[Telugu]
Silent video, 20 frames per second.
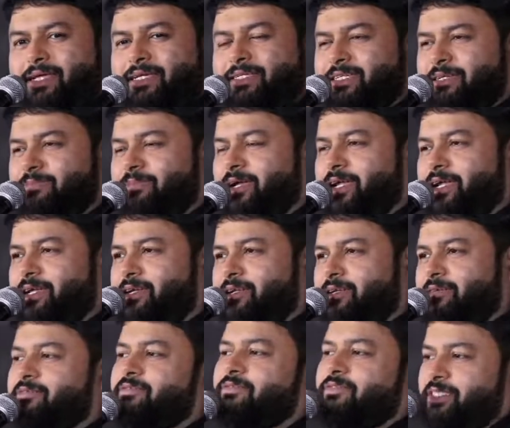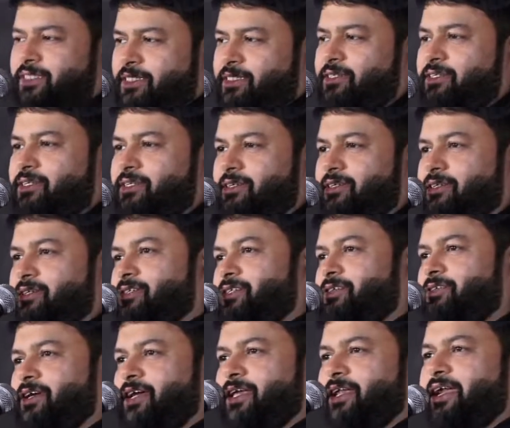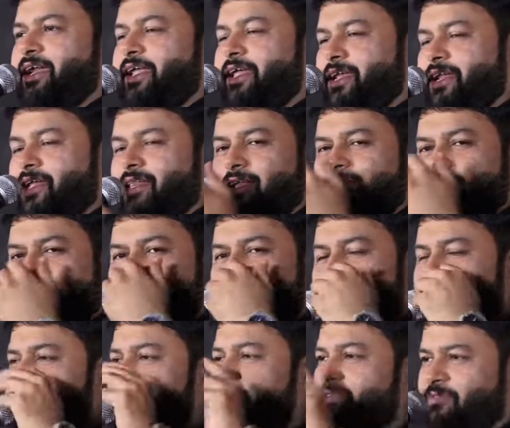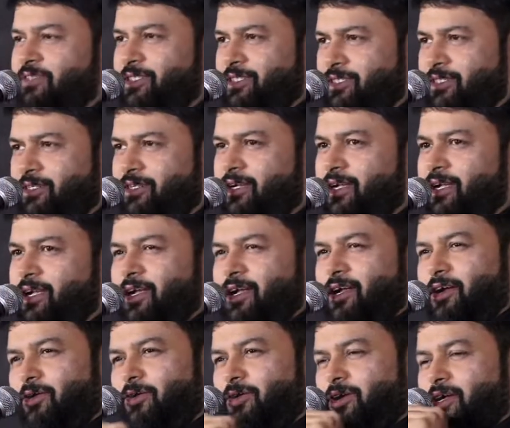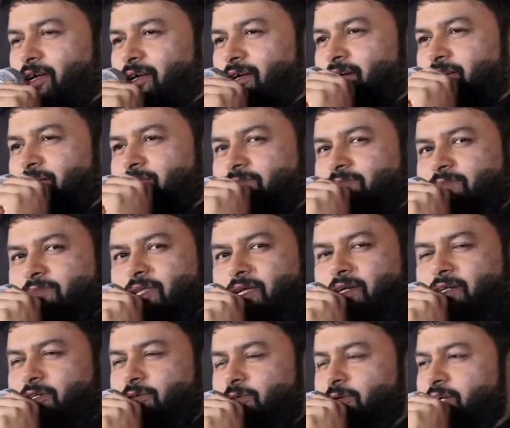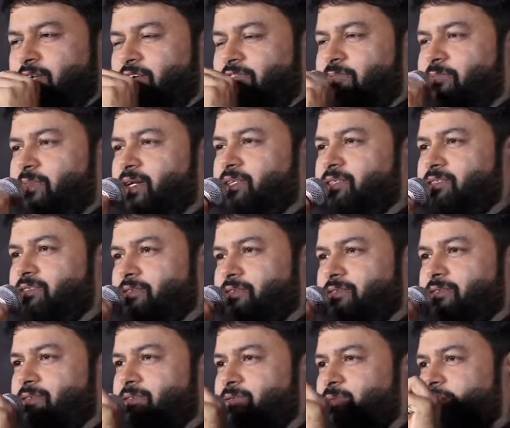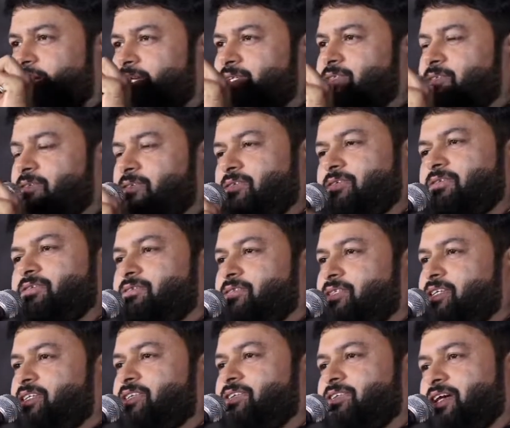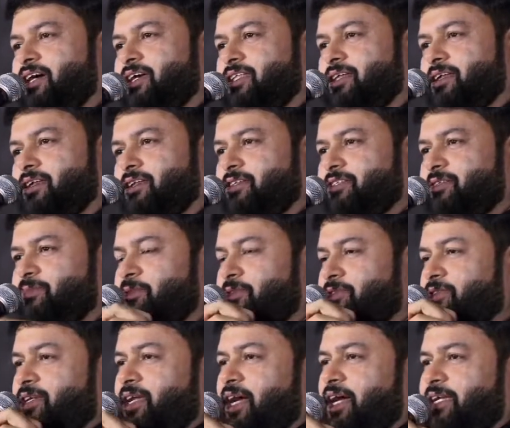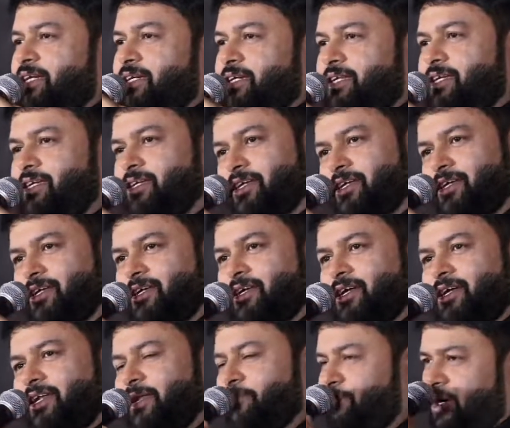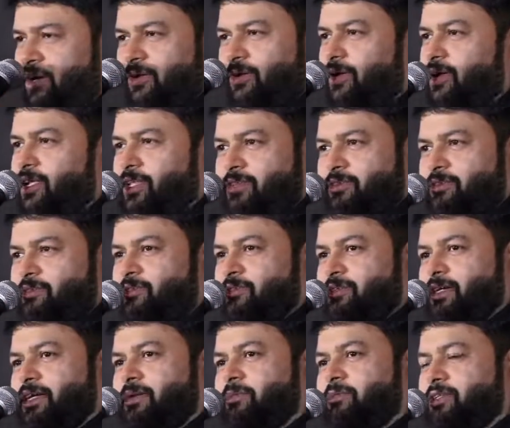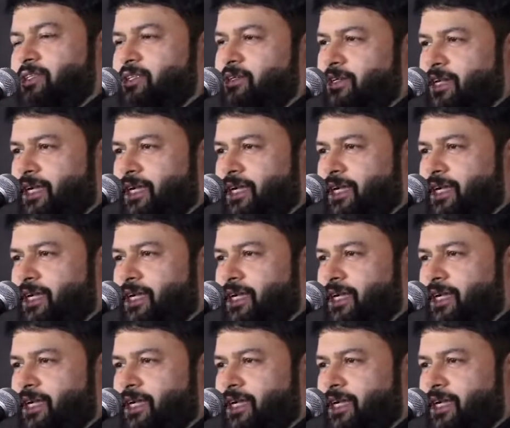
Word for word: ఈ సినిమాకి ఏంటి ఫస్ట్ శివ గారు అడిగారు కదా కాంప్లిమెంట్ ఫస్ట్ ఒక టూ అండ్ హాఫ్ మినిట్స్ వాయిస్ నోట్ చిరంజీవి గారి దగ్గర నుంచి పొద్దున ఆరింటికి నేను పడుకోలేదు మొత్తం